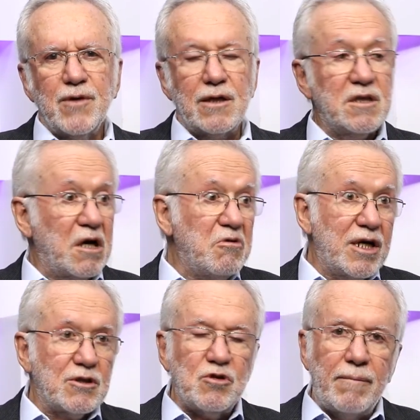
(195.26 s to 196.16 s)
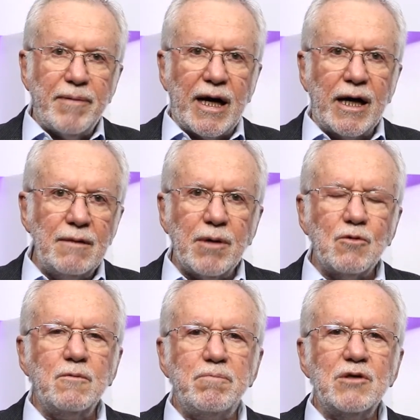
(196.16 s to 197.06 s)
Até agora, só Paraíba
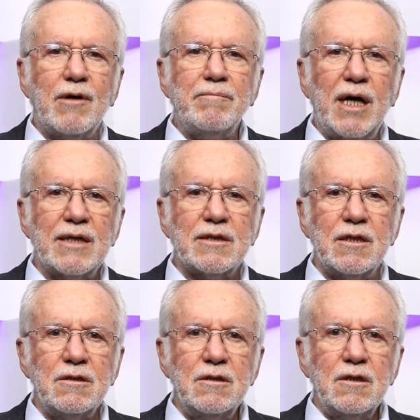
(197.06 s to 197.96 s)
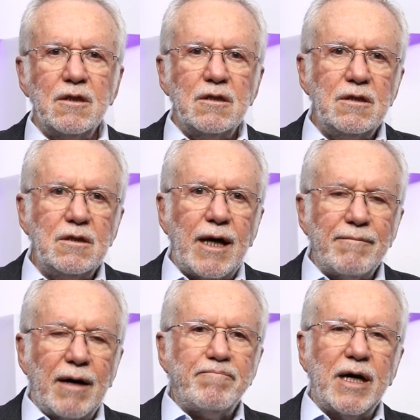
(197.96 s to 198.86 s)
cumpriu a meta e
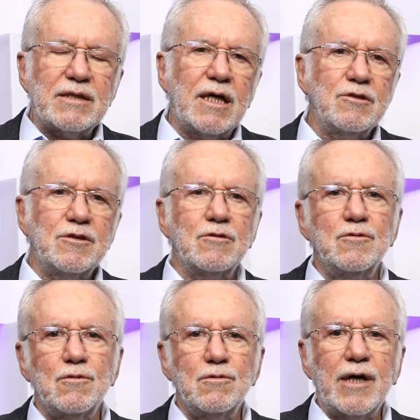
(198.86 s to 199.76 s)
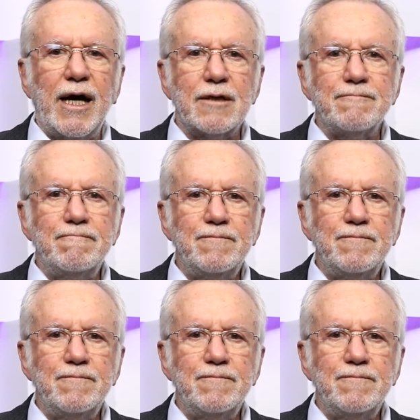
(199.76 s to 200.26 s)
Amapá está em segundo lugar.